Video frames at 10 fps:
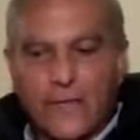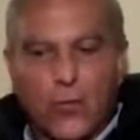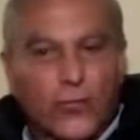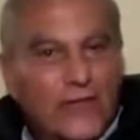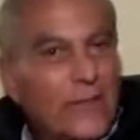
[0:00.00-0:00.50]

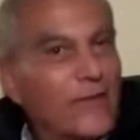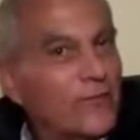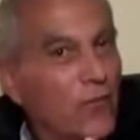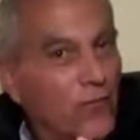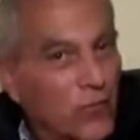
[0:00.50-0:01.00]
con temas
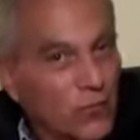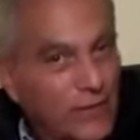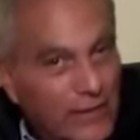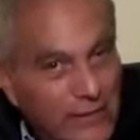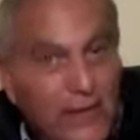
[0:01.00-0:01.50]

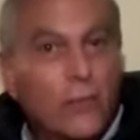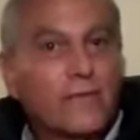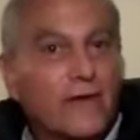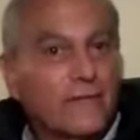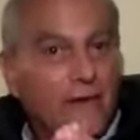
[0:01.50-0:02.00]

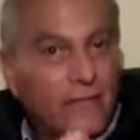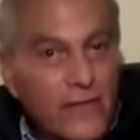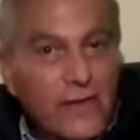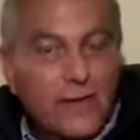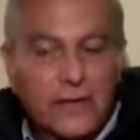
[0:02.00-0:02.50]
confrontativos que
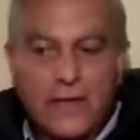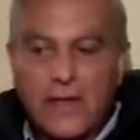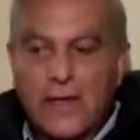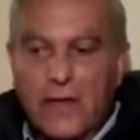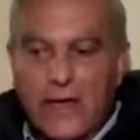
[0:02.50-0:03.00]
sabían
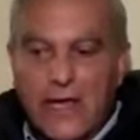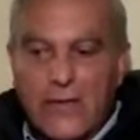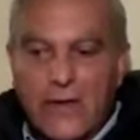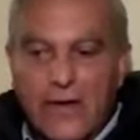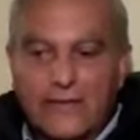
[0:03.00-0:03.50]
que
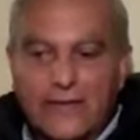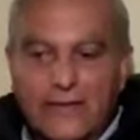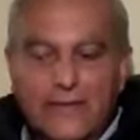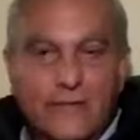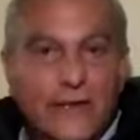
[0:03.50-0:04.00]
iban a ser
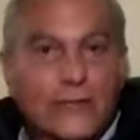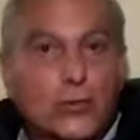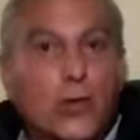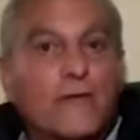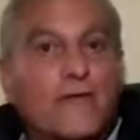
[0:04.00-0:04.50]

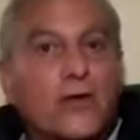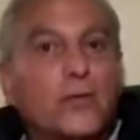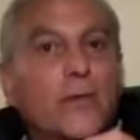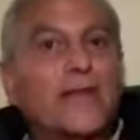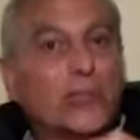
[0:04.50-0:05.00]
distractores en un
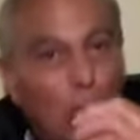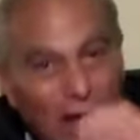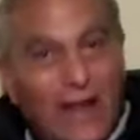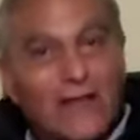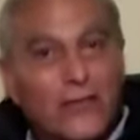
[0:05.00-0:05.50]
momento
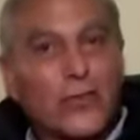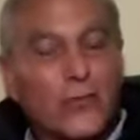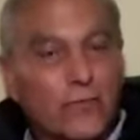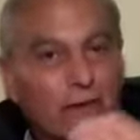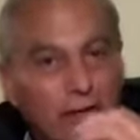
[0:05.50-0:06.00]
álgido de
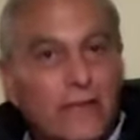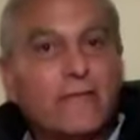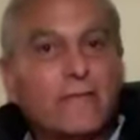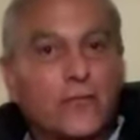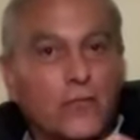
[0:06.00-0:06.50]
nuestra
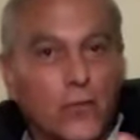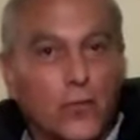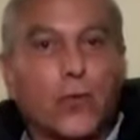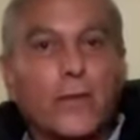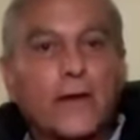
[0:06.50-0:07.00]
crisis
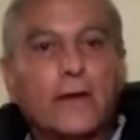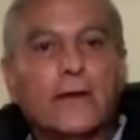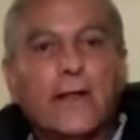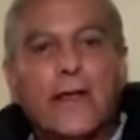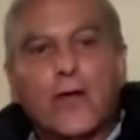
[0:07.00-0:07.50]
socioeconómica,
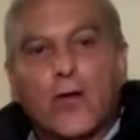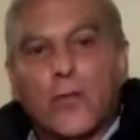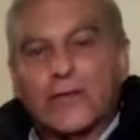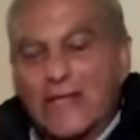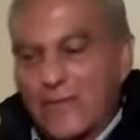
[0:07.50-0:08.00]

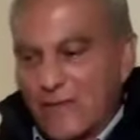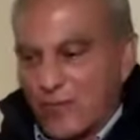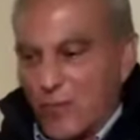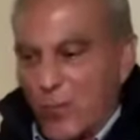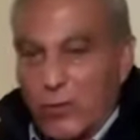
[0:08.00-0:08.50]
como temas
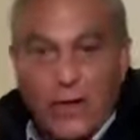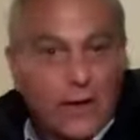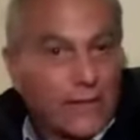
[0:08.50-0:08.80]
como por el